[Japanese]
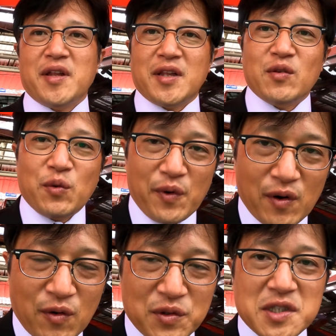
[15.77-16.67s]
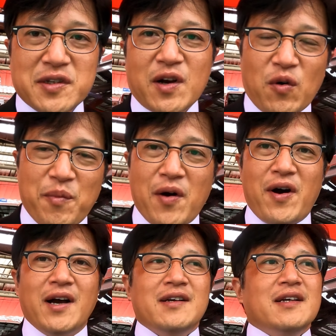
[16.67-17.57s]
皆さんどうもこんにちは、こんば
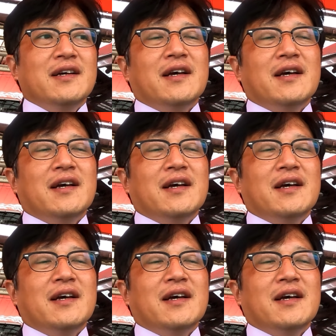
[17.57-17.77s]
んは。